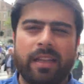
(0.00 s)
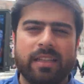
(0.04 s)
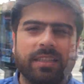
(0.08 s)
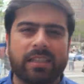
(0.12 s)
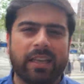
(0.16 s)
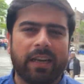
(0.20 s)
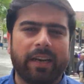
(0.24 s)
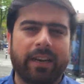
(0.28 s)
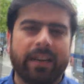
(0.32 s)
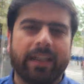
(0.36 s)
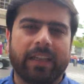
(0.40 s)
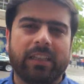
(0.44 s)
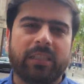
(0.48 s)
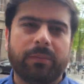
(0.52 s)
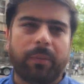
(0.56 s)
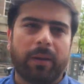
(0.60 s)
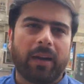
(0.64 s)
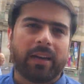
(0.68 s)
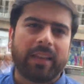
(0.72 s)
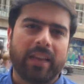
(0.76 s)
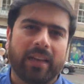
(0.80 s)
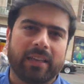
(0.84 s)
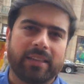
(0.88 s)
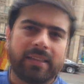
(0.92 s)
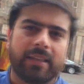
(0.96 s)
इन साइड ये जबार
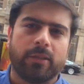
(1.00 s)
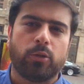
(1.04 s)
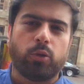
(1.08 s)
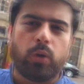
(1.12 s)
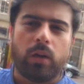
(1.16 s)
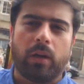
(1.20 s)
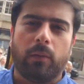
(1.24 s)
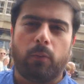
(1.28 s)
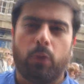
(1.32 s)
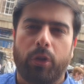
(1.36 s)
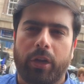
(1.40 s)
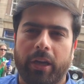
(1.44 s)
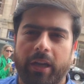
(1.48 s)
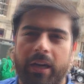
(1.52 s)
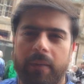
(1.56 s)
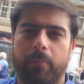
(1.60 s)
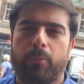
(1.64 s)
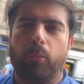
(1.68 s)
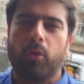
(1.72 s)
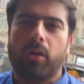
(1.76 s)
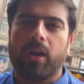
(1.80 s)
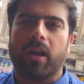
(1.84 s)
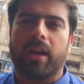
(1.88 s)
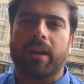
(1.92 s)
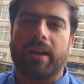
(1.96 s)
यहाँ से जो है ना वो टिकट
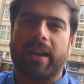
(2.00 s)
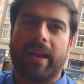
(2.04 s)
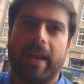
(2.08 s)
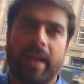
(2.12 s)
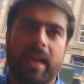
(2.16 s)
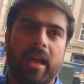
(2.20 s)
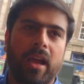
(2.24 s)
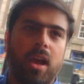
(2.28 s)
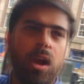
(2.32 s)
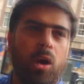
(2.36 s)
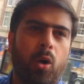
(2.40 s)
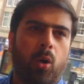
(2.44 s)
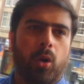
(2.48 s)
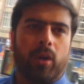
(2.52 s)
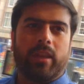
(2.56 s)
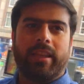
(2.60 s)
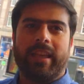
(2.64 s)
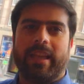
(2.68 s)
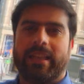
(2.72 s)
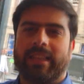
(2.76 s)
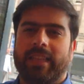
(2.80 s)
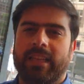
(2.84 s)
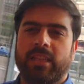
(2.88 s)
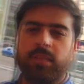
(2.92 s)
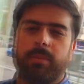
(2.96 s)
बुक कर रहा है और
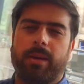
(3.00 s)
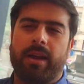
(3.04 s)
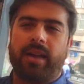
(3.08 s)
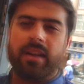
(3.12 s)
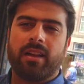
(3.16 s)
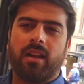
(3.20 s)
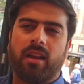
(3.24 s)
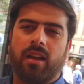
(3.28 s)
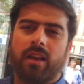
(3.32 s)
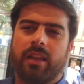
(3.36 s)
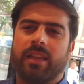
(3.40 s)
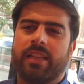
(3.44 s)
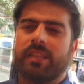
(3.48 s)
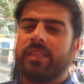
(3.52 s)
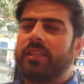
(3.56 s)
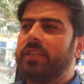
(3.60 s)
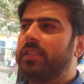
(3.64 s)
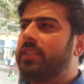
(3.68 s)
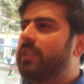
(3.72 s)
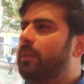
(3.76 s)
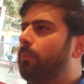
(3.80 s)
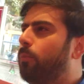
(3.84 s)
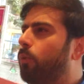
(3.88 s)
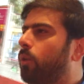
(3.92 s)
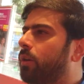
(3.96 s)
देखते हैं जबार कहाँ किस चीज़
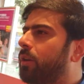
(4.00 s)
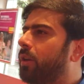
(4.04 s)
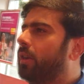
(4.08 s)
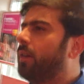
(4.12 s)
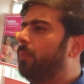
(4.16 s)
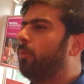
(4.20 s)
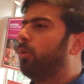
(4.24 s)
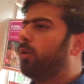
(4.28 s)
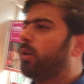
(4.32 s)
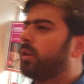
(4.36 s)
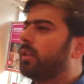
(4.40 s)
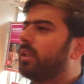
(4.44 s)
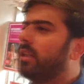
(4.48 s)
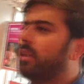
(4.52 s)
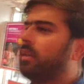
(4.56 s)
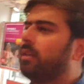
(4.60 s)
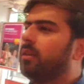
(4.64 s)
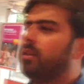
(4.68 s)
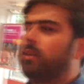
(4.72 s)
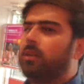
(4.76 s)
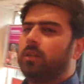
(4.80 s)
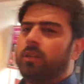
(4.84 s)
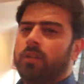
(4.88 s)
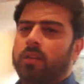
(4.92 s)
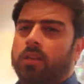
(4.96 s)
की टिकट बुक करता है